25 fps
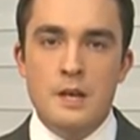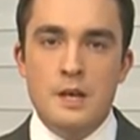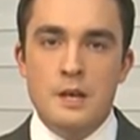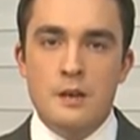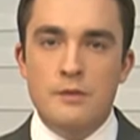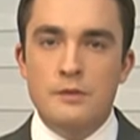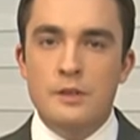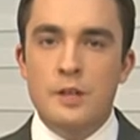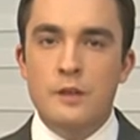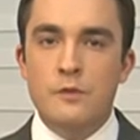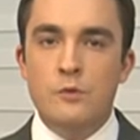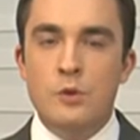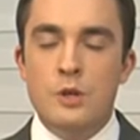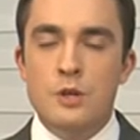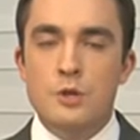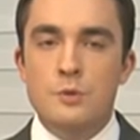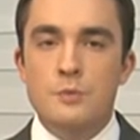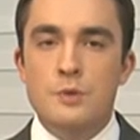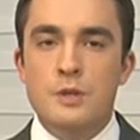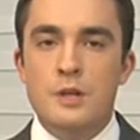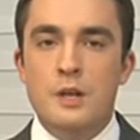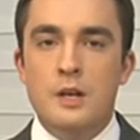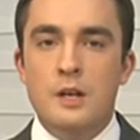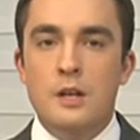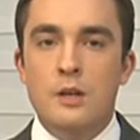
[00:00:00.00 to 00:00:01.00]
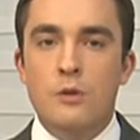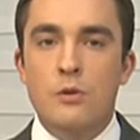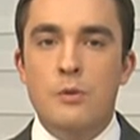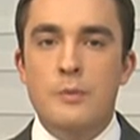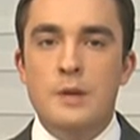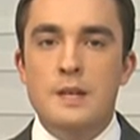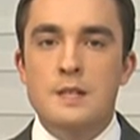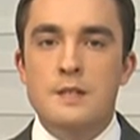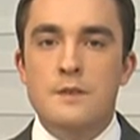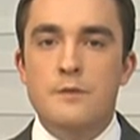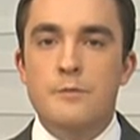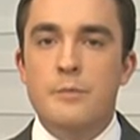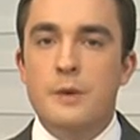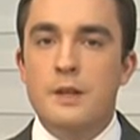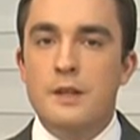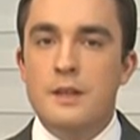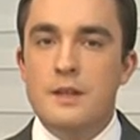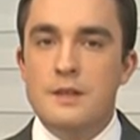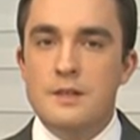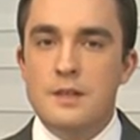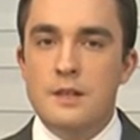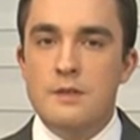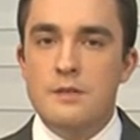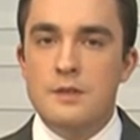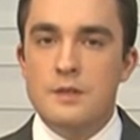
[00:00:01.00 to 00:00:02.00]
В интервью нашему телеканалу Аблязов
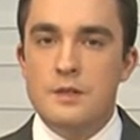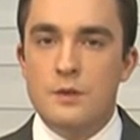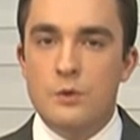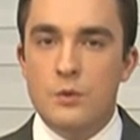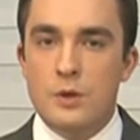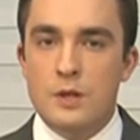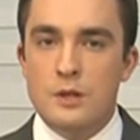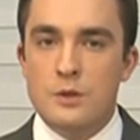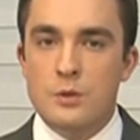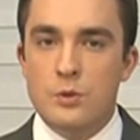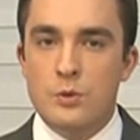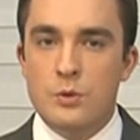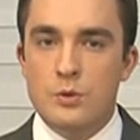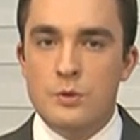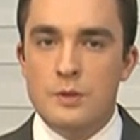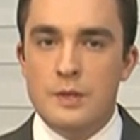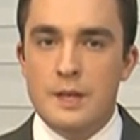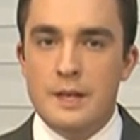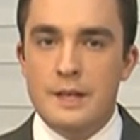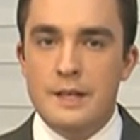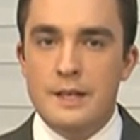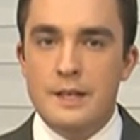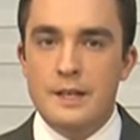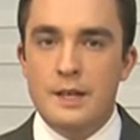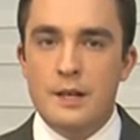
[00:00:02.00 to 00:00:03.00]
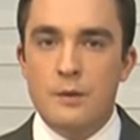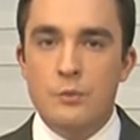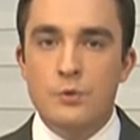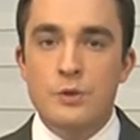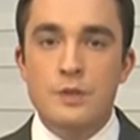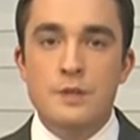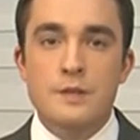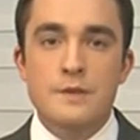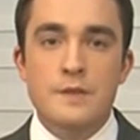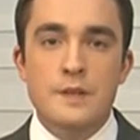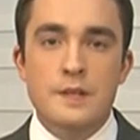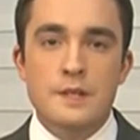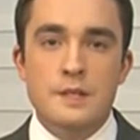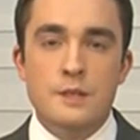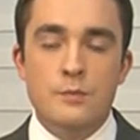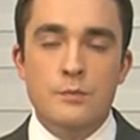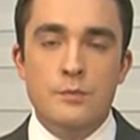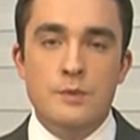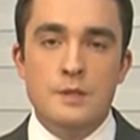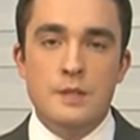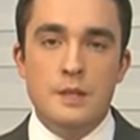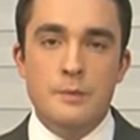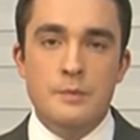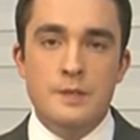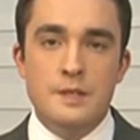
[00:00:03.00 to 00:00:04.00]
проанализировал ситуацию с ранее никому неизвестным
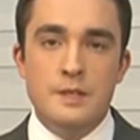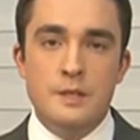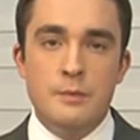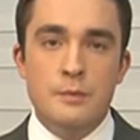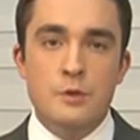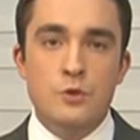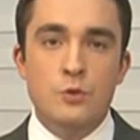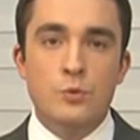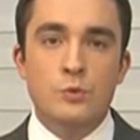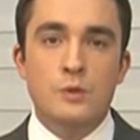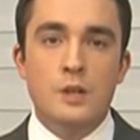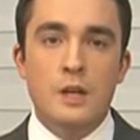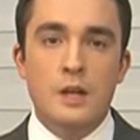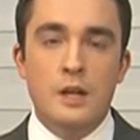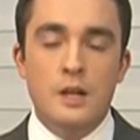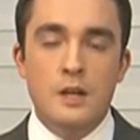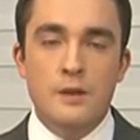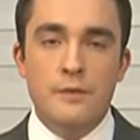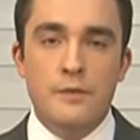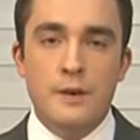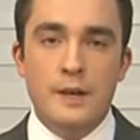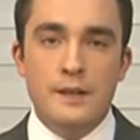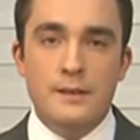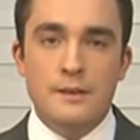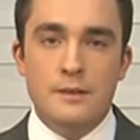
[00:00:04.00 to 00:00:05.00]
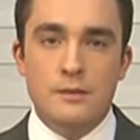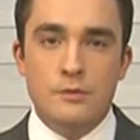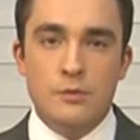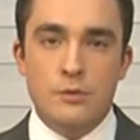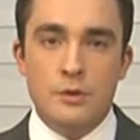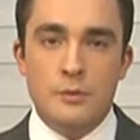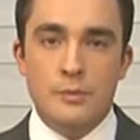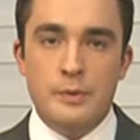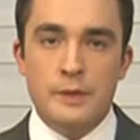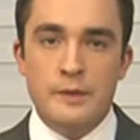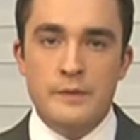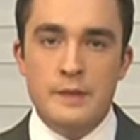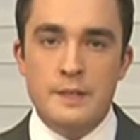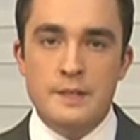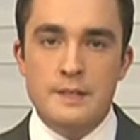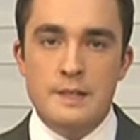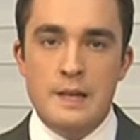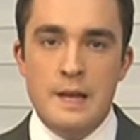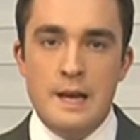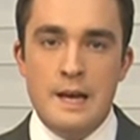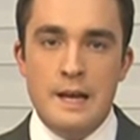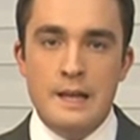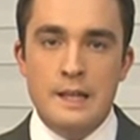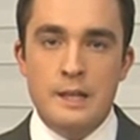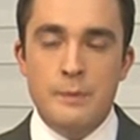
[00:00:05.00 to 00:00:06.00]
исламистами Джунт Аль-Халифат, которые появились
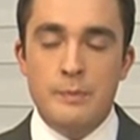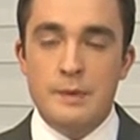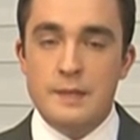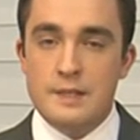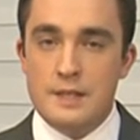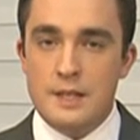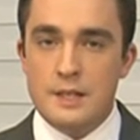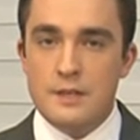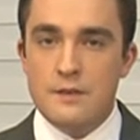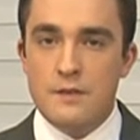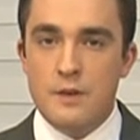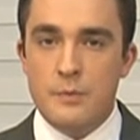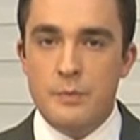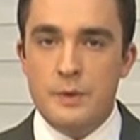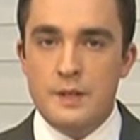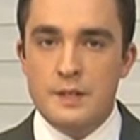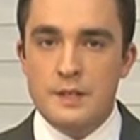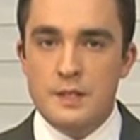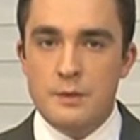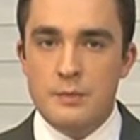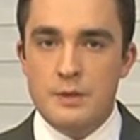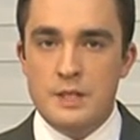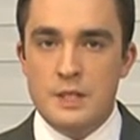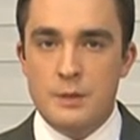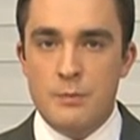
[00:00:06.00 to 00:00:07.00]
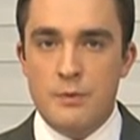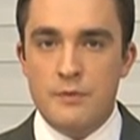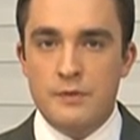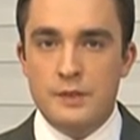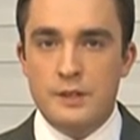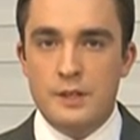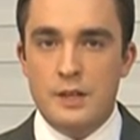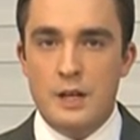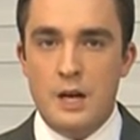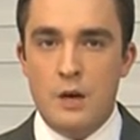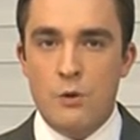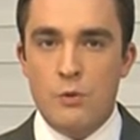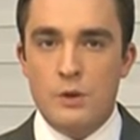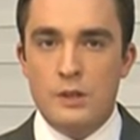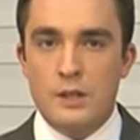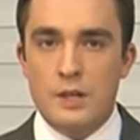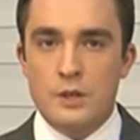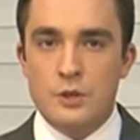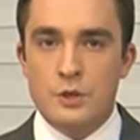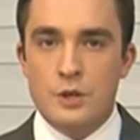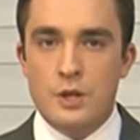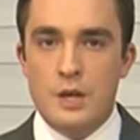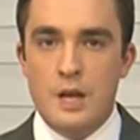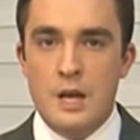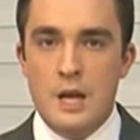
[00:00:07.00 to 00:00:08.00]
непосредственно перед событиями в Тырау, а
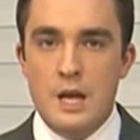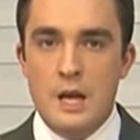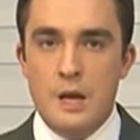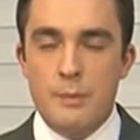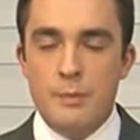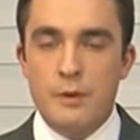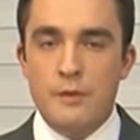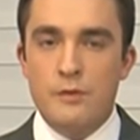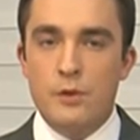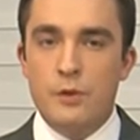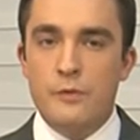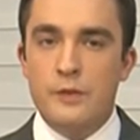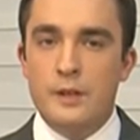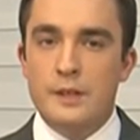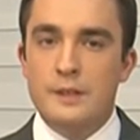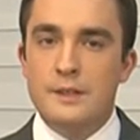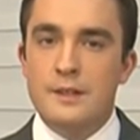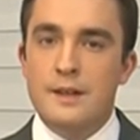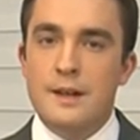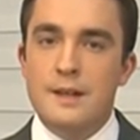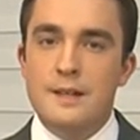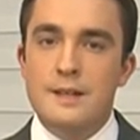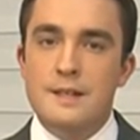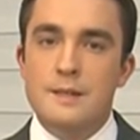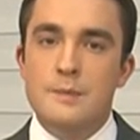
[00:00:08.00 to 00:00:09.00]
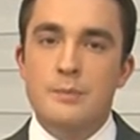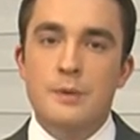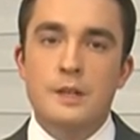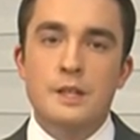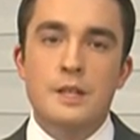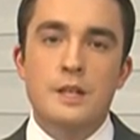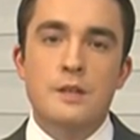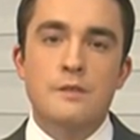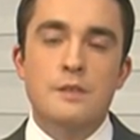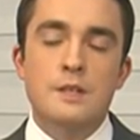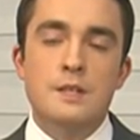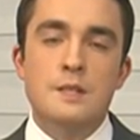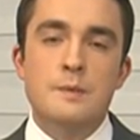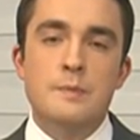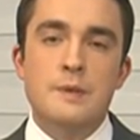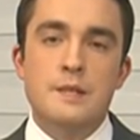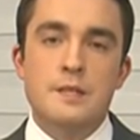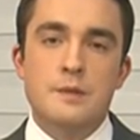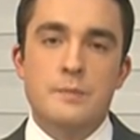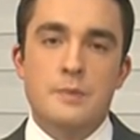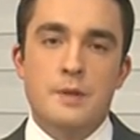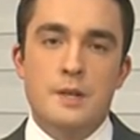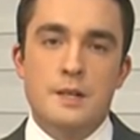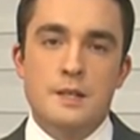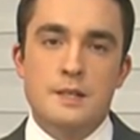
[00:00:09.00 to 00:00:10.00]
также привел факты ранее спланированных
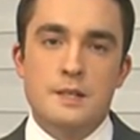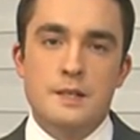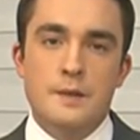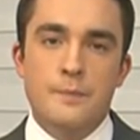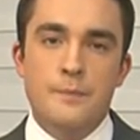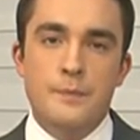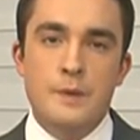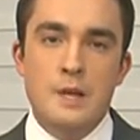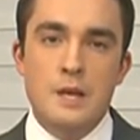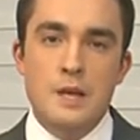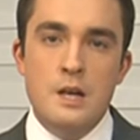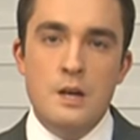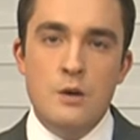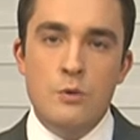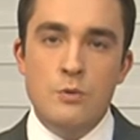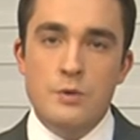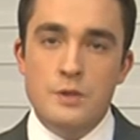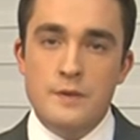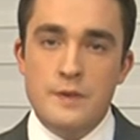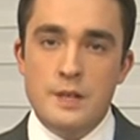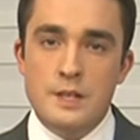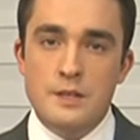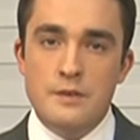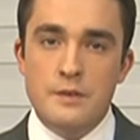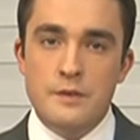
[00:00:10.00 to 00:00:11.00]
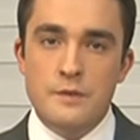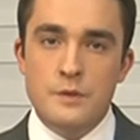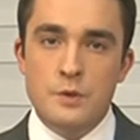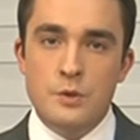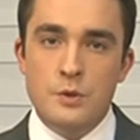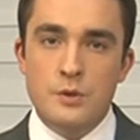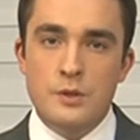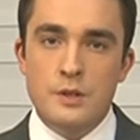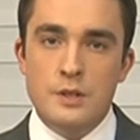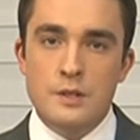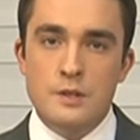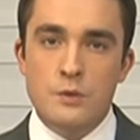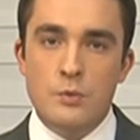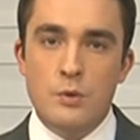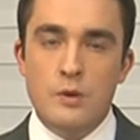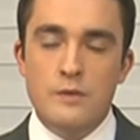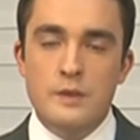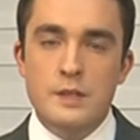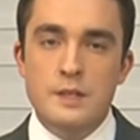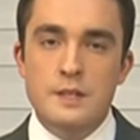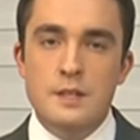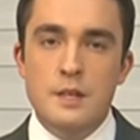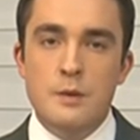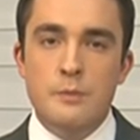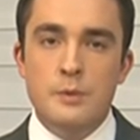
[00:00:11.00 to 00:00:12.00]
спецопераций. Он связывает все это с
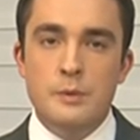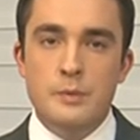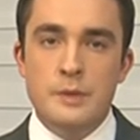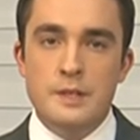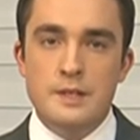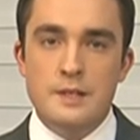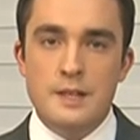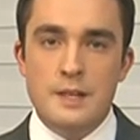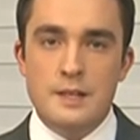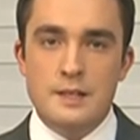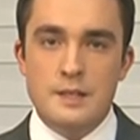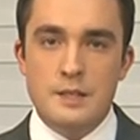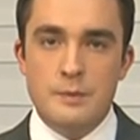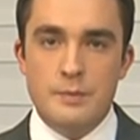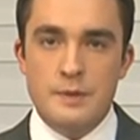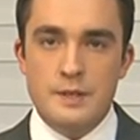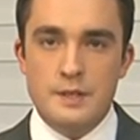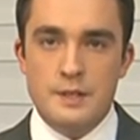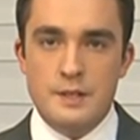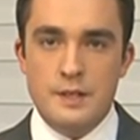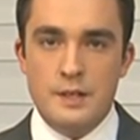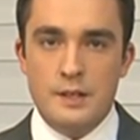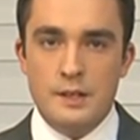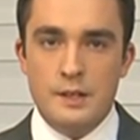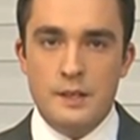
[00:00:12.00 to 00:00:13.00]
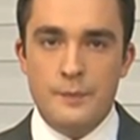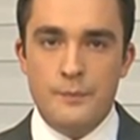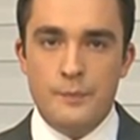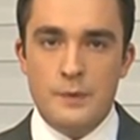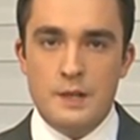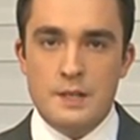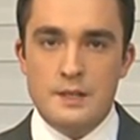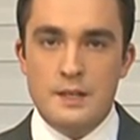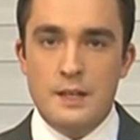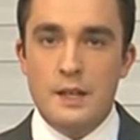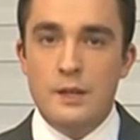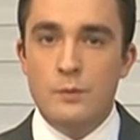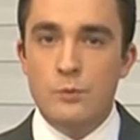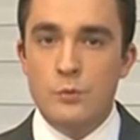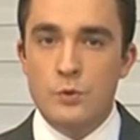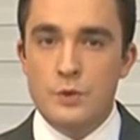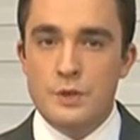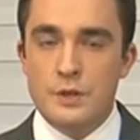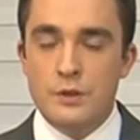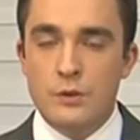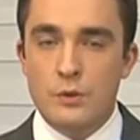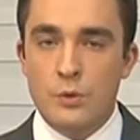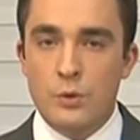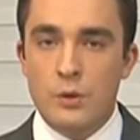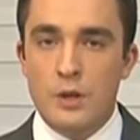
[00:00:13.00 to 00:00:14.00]
руководителем администрации президента. Аслан
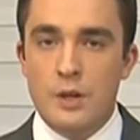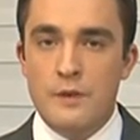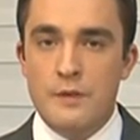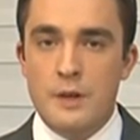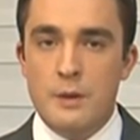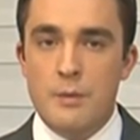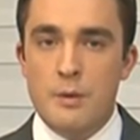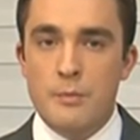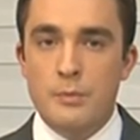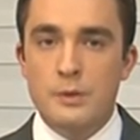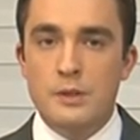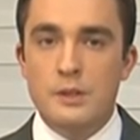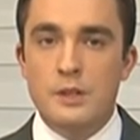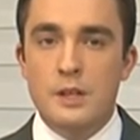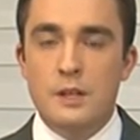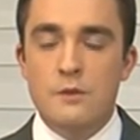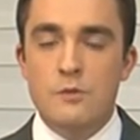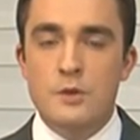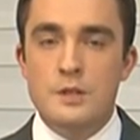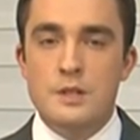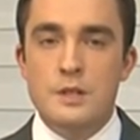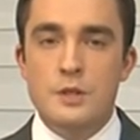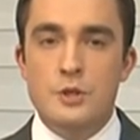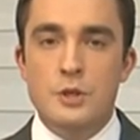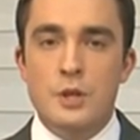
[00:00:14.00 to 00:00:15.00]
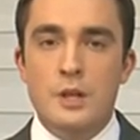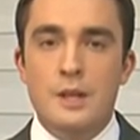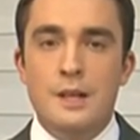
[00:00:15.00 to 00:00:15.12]
Мусин долгое время был главой сначала